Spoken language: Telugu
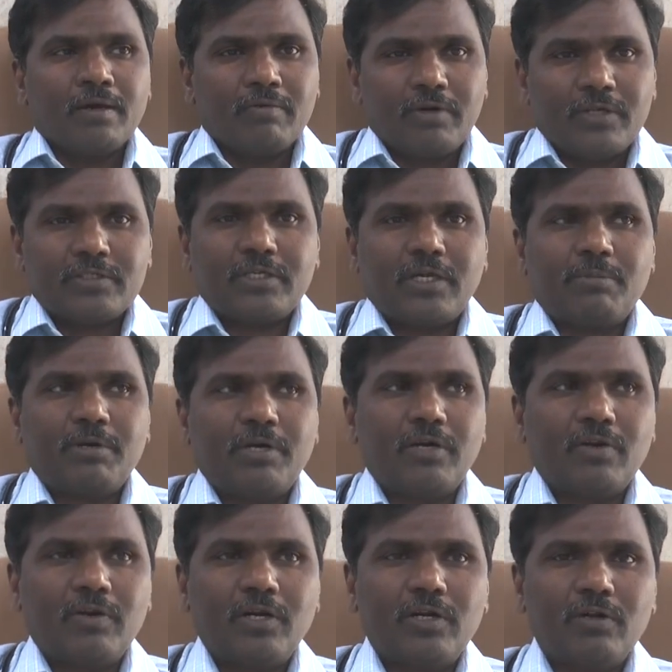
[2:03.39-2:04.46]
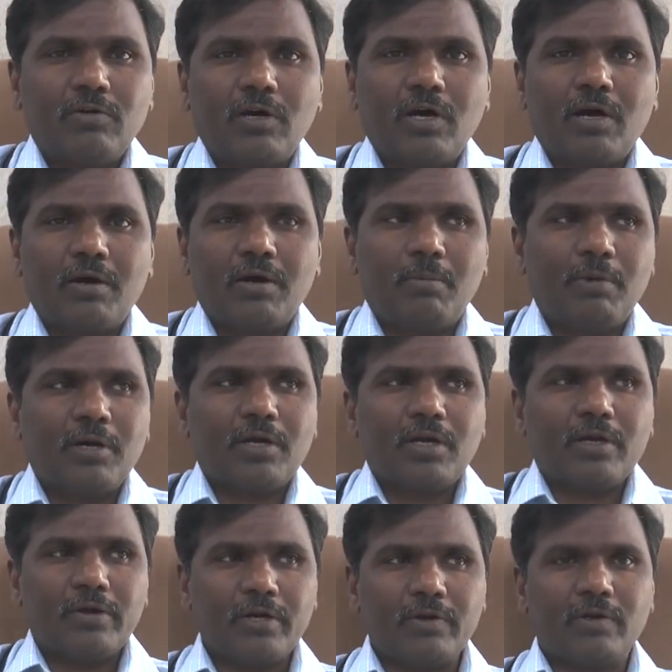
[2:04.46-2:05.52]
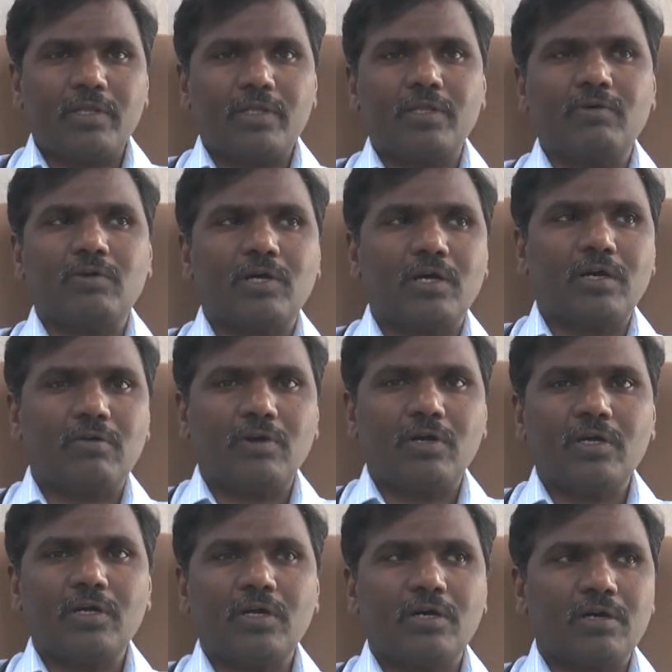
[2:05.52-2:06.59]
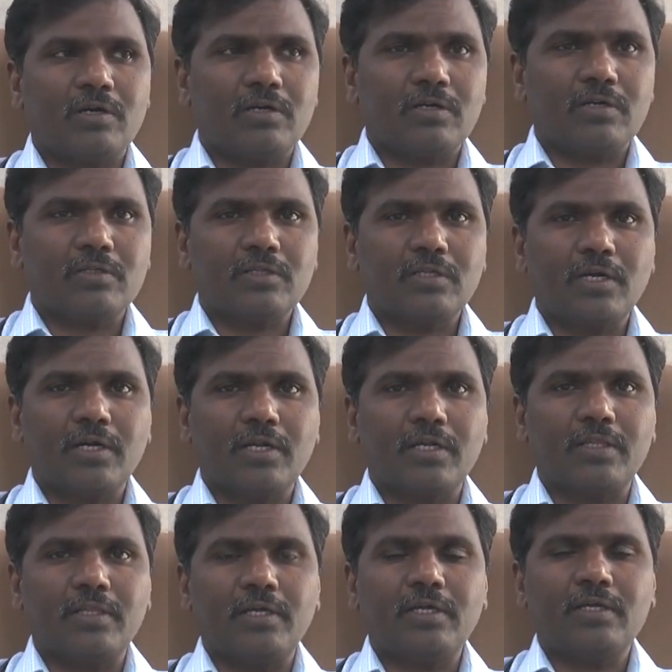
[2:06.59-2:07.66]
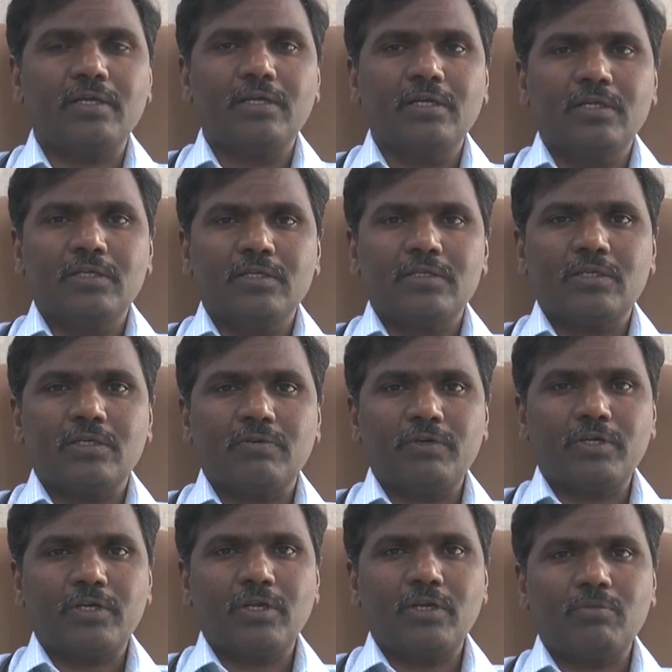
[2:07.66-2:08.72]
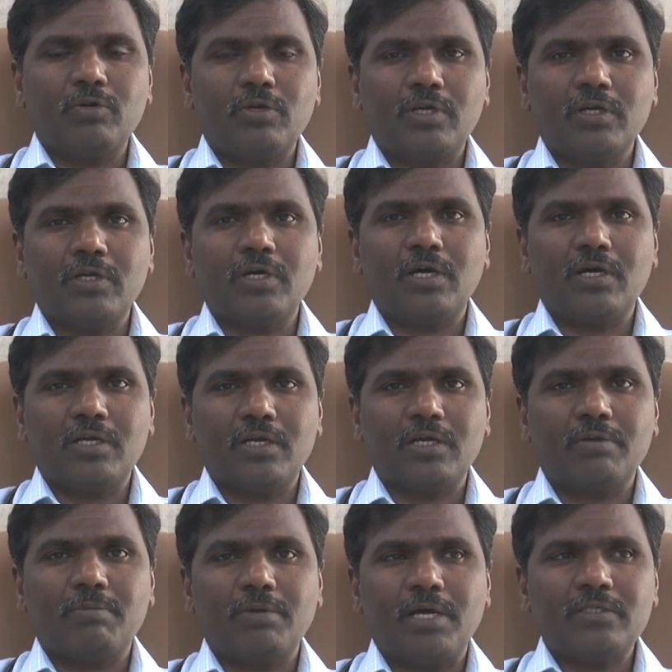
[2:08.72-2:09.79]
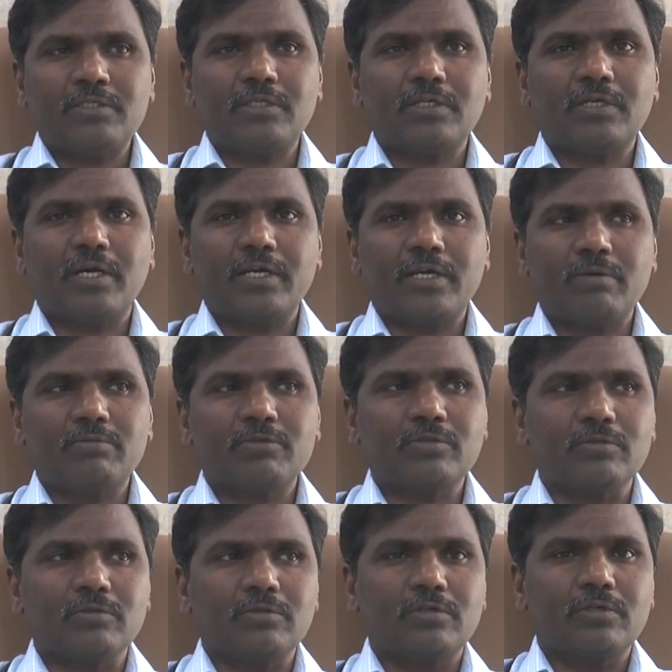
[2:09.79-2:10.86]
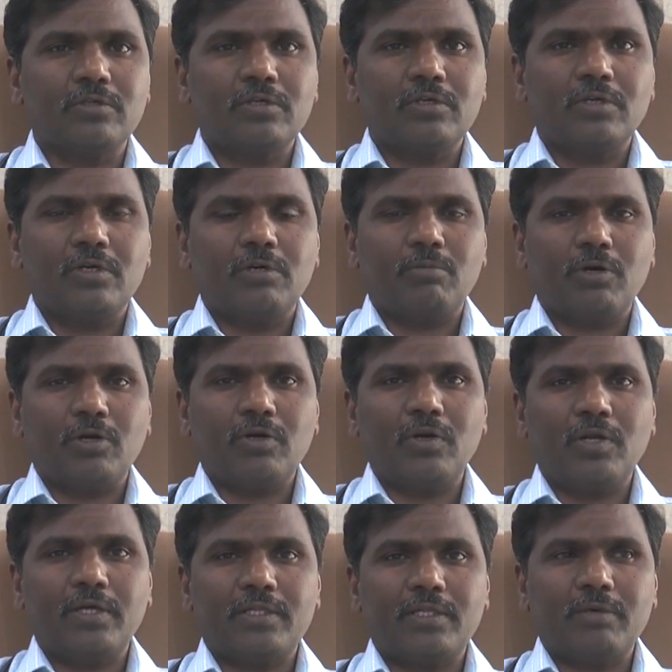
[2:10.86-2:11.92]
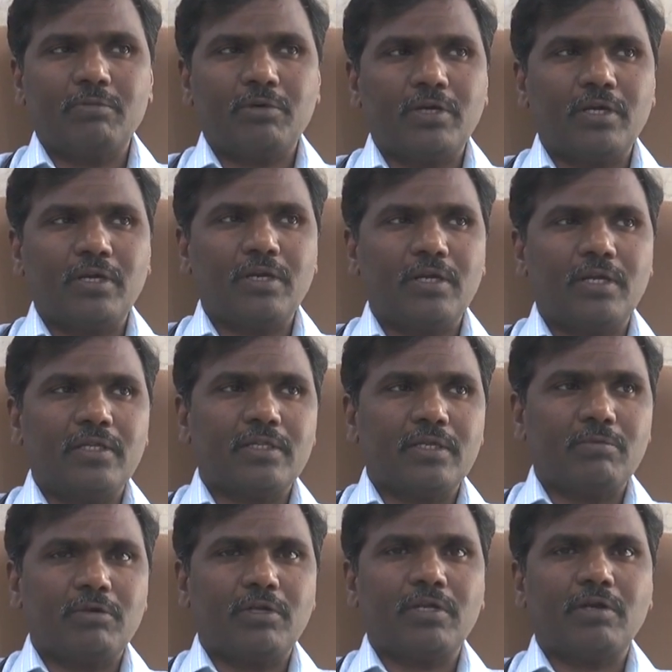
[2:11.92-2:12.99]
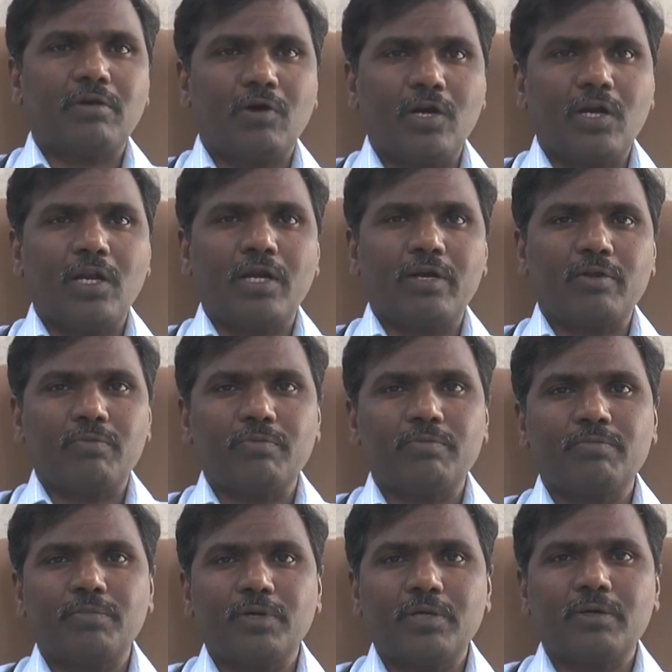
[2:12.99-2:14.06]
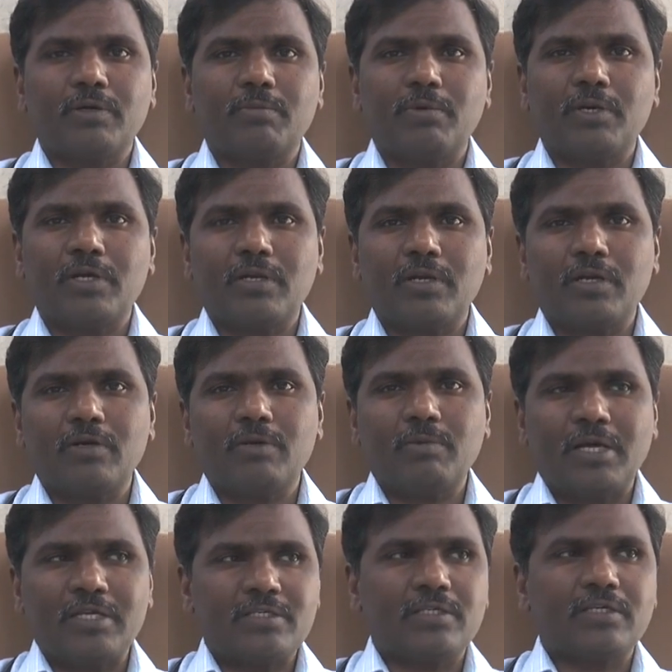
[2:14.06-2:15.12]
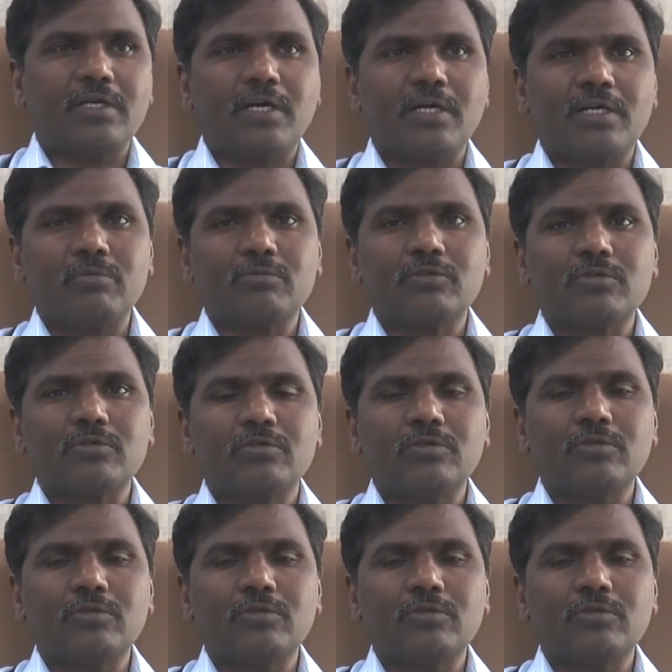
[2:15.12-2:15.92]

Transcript: వేస్ట్ అయిపోయినటువంటి కూడా ఆ మంటలు వేయడం అనేది ఒక అలవాటుగా తయారైంది వీటిలో ముఖ్యంగా ఈ ప్లాస్టిక్ ఐటమ్స్ మబ్బులు అయితేమి గిన్నెలు అయితేమి వాడినాటి పనికి పనికిరాని ప్లాస్టిక్ ఐటమ్స్